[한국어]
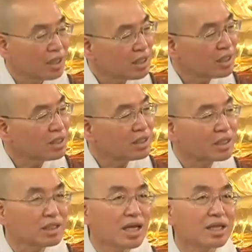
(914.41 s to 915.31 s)
이거
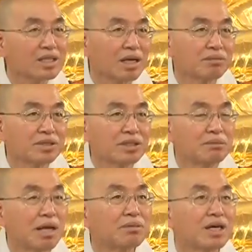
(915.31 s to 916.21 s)
그냥
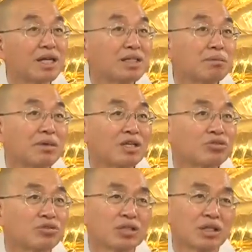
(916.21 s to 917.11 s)
잠시 발병할 때
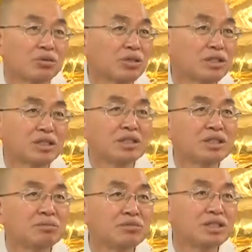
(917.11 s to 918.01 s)
맞추는 게 훨씬
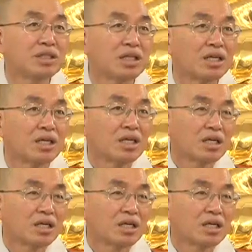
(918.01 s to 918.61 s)
쉽지.